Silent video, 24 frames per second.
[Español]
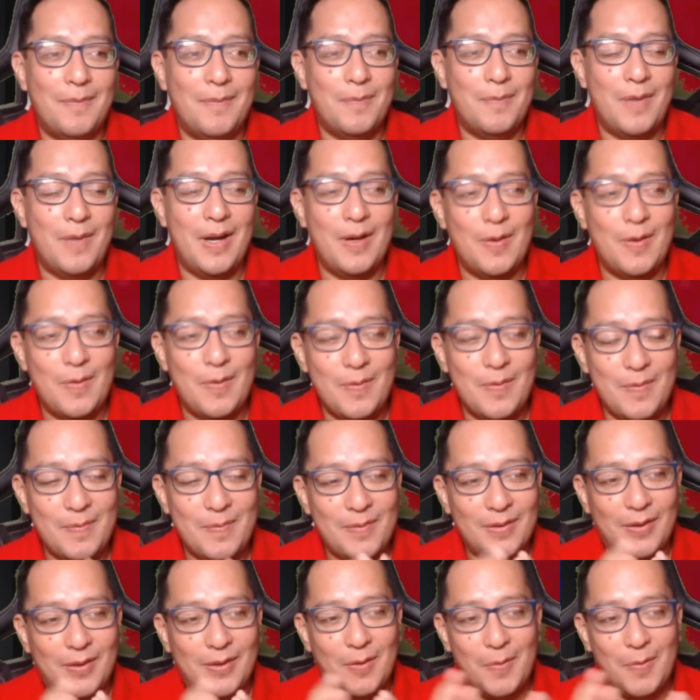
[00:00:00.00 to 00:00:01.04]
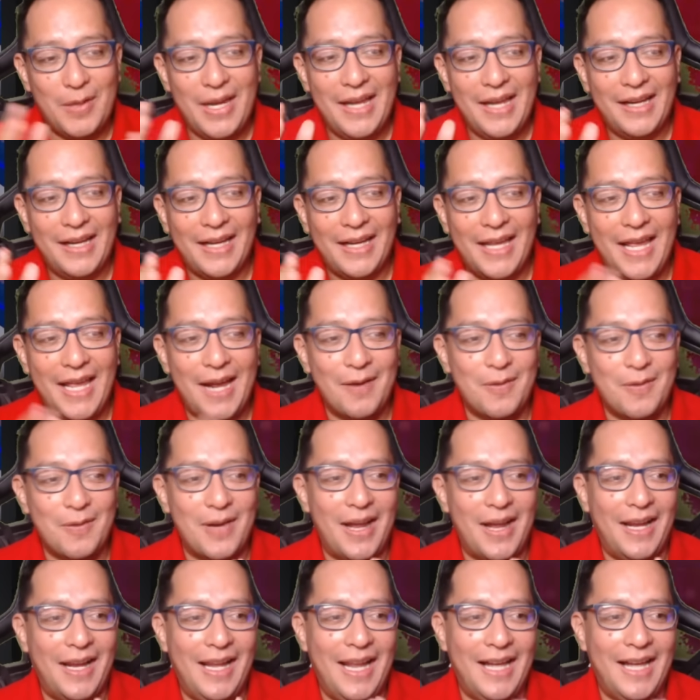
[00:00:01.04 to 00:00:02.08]
Bueno, pues como ya enredaron
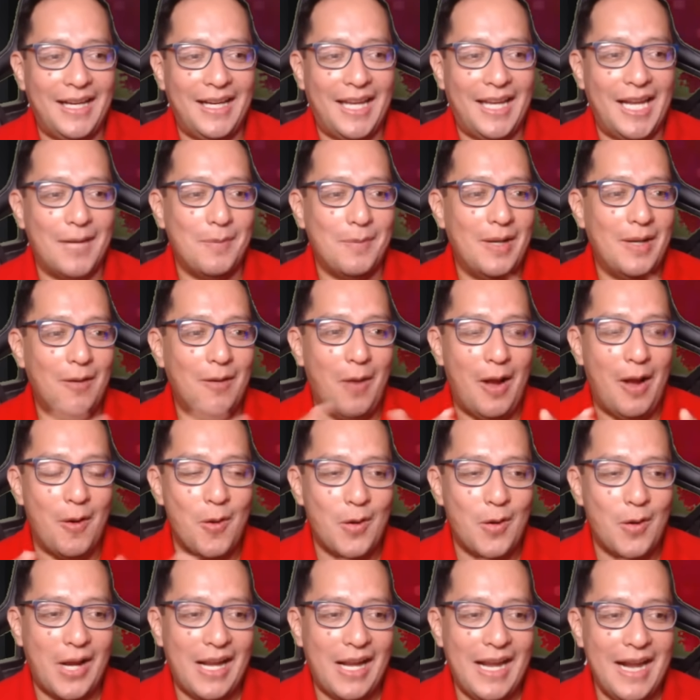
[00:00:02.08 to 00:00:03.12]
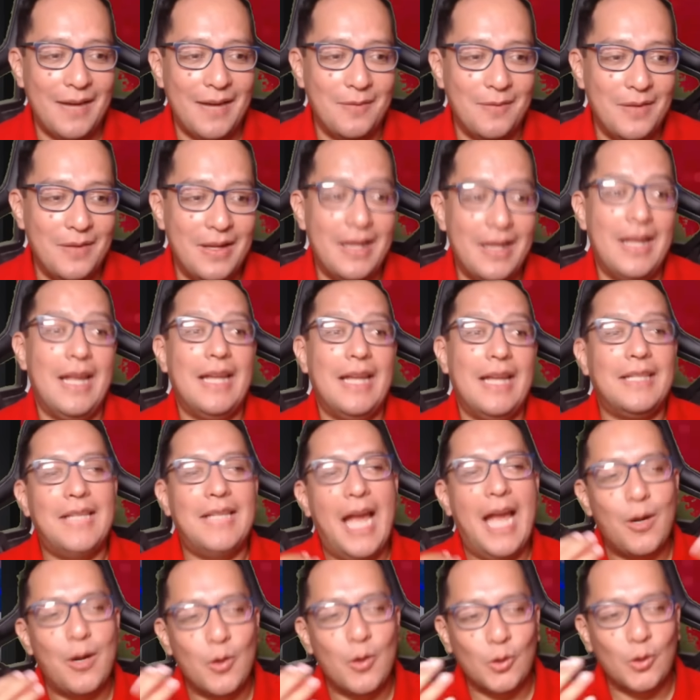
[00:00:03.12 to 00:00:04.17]
Aguilar Carmín, lo acorralaron,
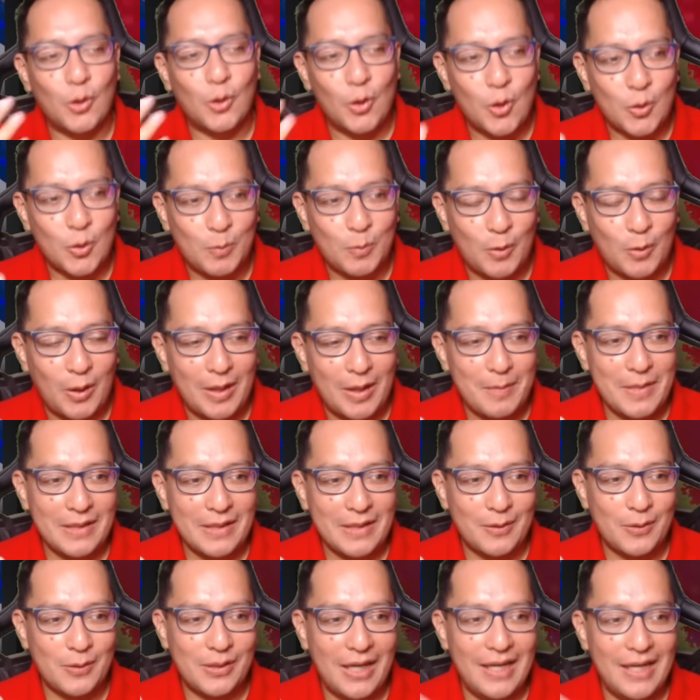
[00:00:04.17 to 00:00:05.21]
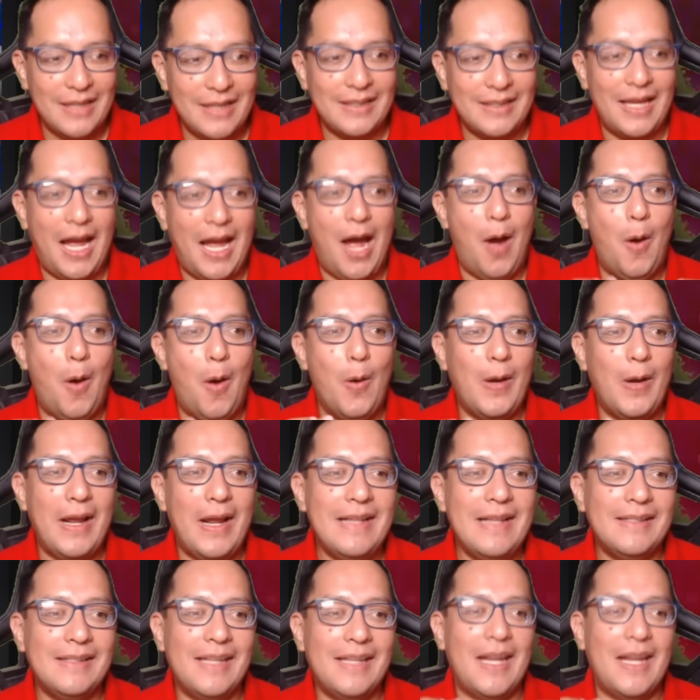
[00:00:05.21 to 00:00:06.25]
ya no son los programas sociales, ahora
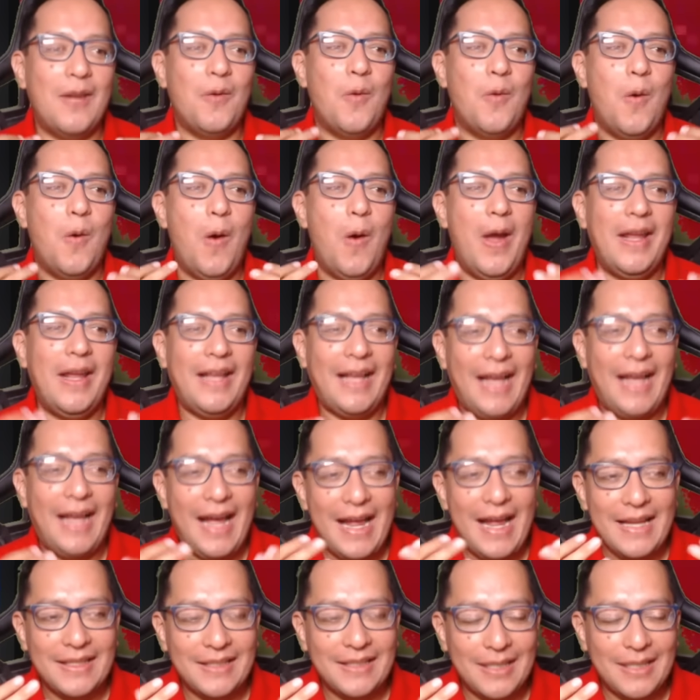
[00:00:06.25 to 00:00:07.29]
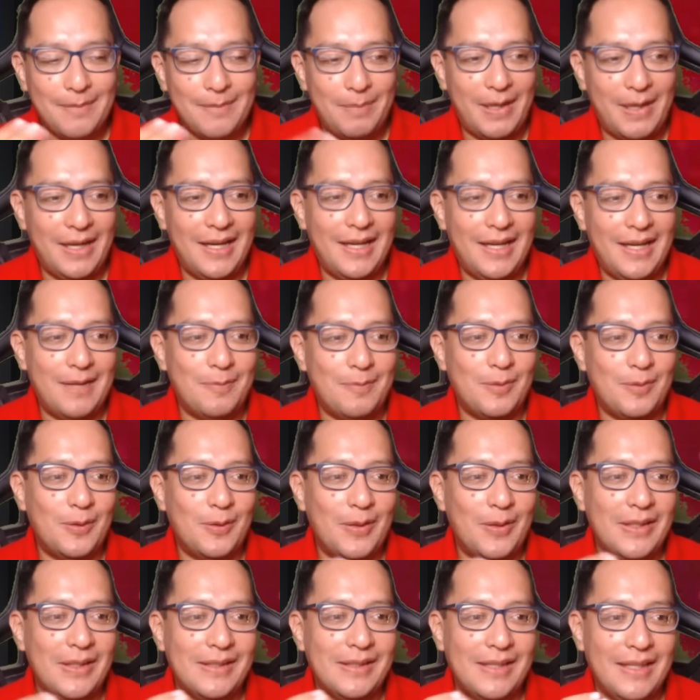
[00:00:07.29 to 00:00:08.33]
es que no hay cancha pareja, pues
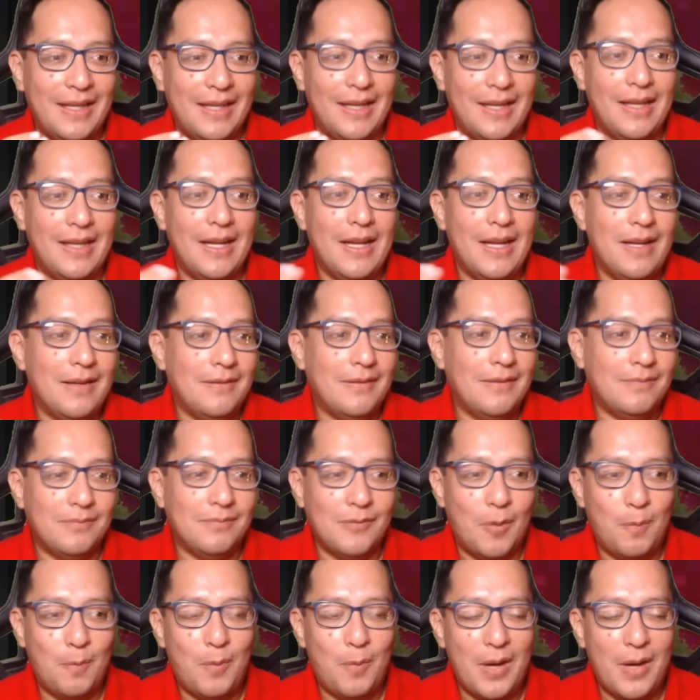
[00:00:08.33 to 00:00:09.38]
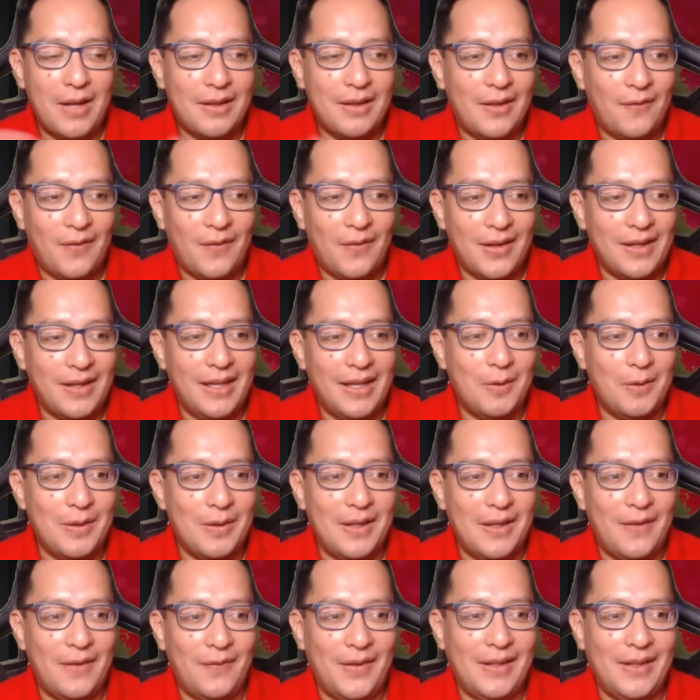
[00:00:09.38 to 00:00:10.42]
ahora sí que no pueden defenderlo,
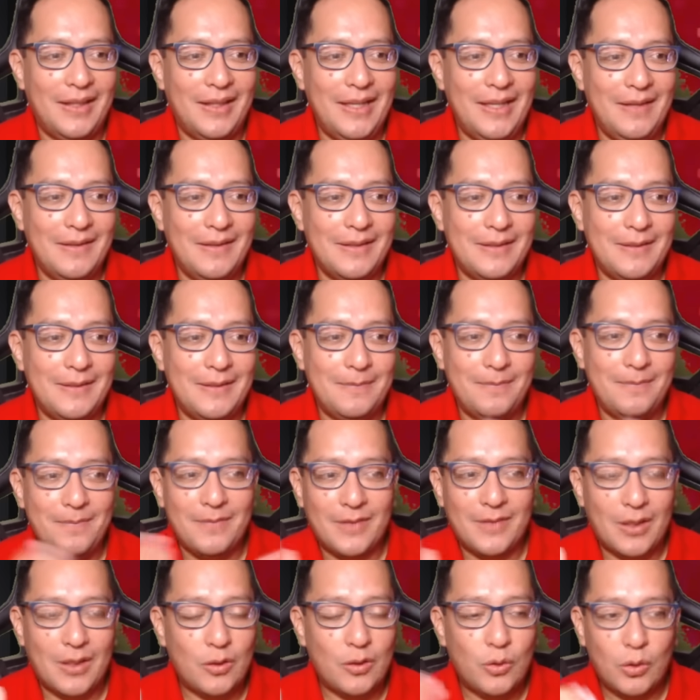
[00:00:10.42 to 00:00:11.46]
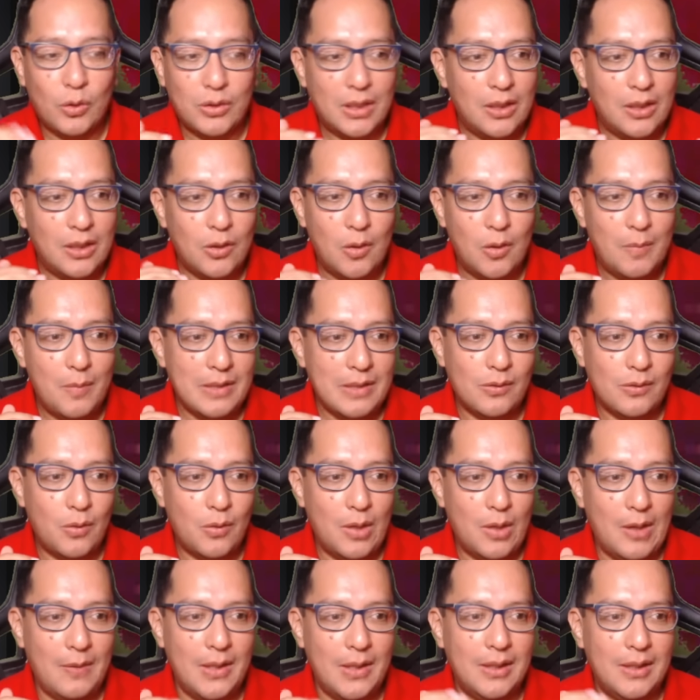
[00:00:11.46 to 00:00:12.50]
indefendible, ¿sí? Xochitl más no
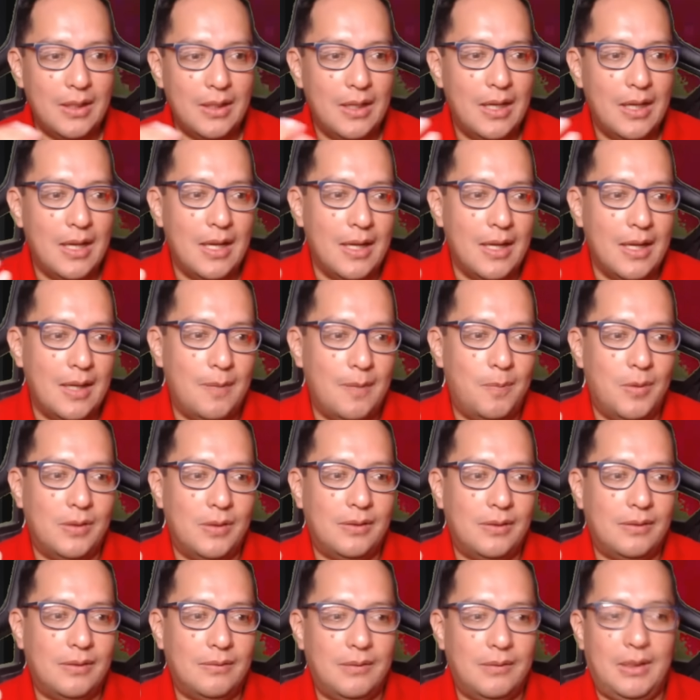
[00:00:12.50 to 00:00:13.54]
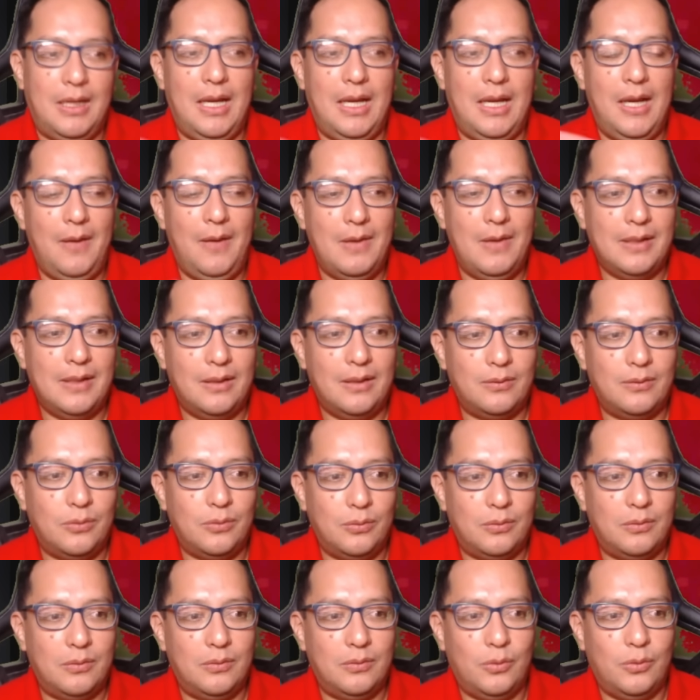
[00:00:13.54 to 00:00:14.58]
levante, y pues, ¿quién le va a hacer
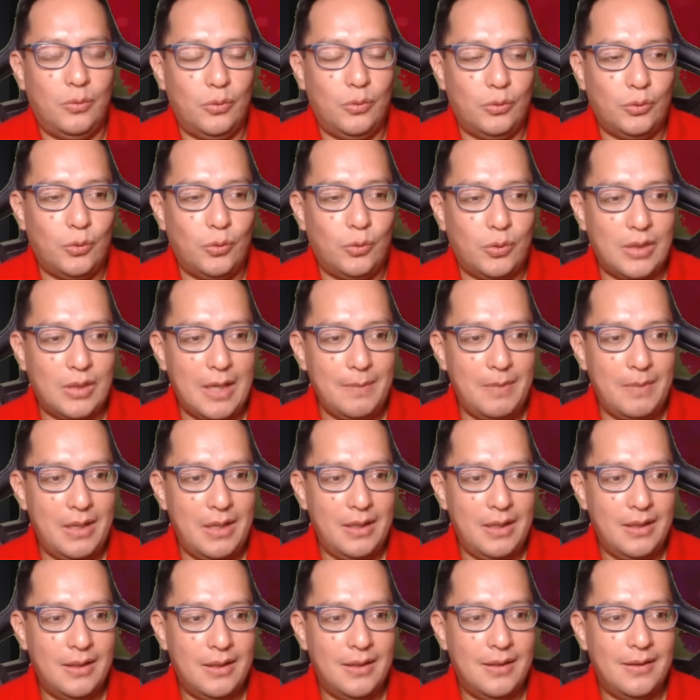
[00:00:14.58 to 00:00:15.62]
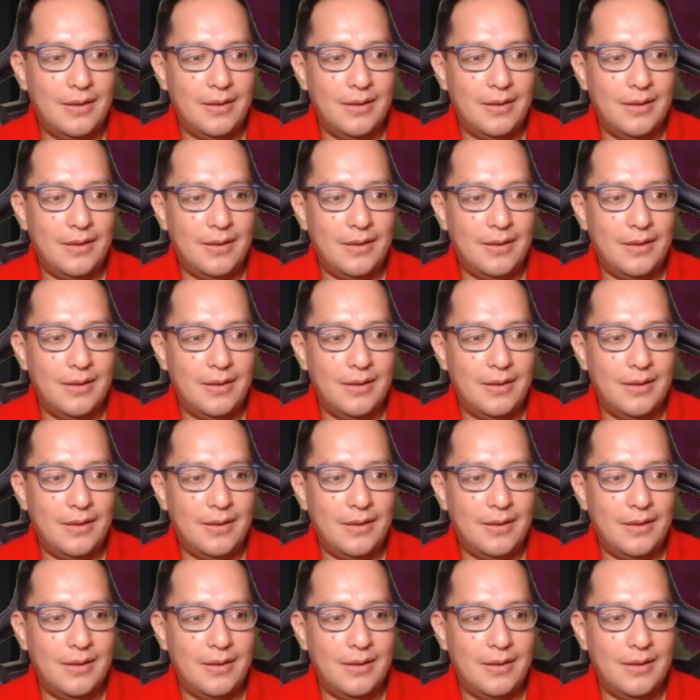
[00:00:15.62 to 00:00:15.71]
su, su, su chamba?